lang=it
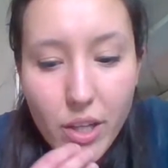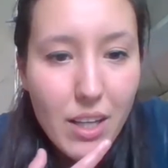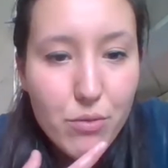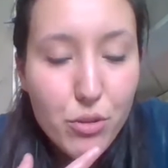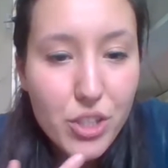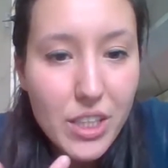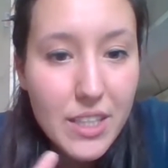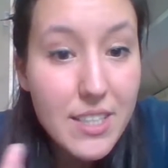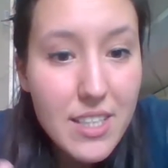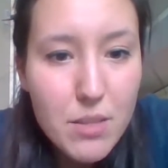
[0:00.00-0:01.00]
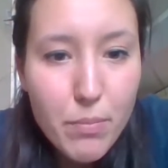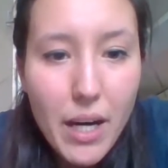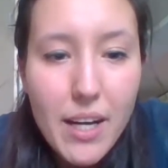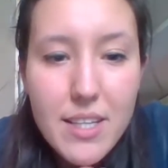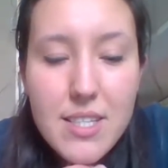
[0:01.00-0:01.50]
La voce si è
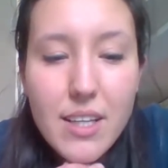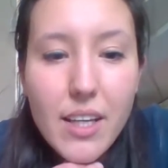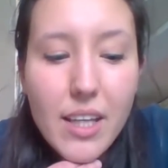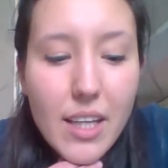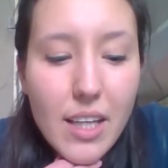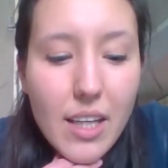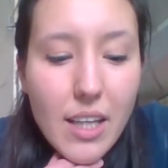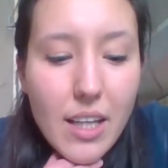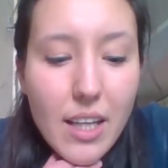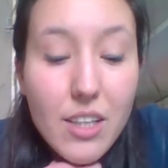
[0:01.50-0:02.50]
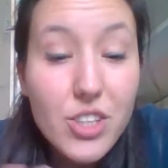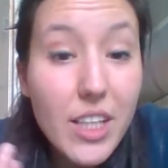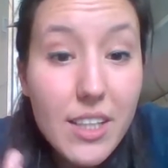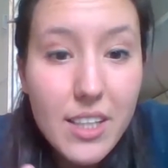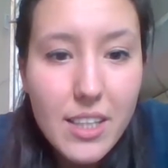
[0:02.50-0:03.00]
sparsa e la
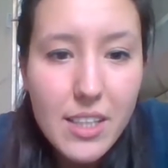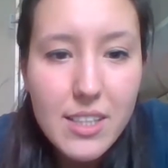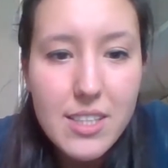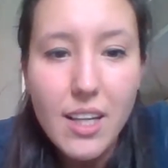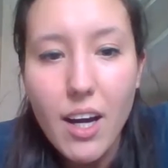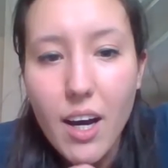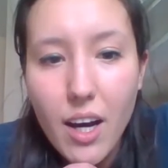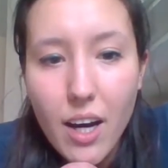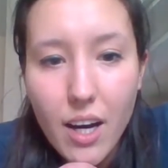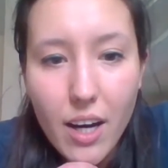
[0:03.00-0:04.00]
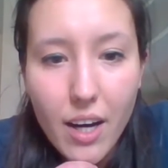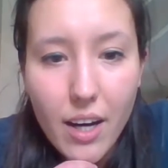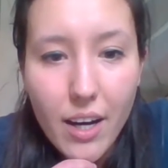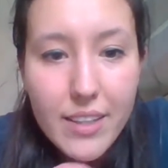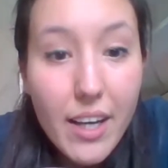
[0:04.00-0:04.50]
gente inizia
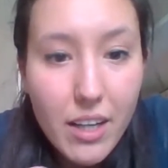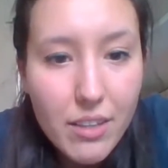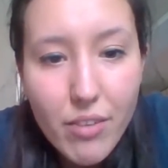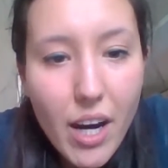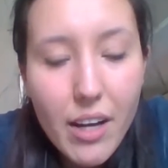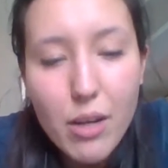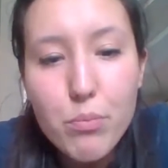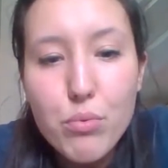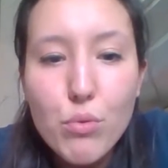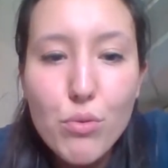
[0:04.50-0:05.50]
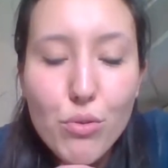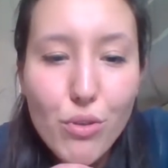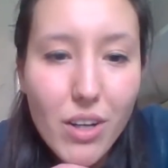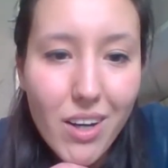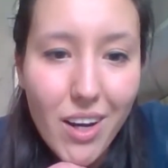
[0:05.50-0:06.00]
a, ad arrivare
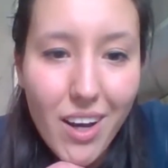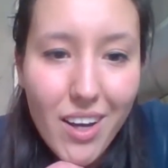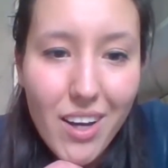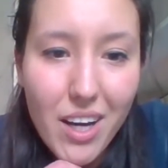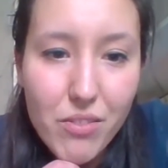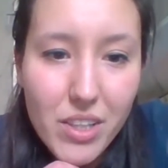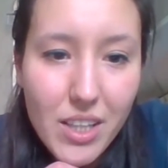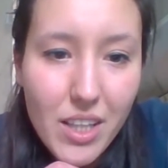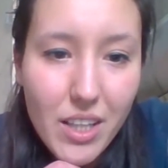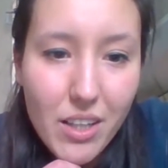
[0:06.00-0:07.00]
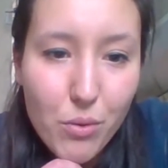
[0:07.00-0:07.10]
appunto a, a vedere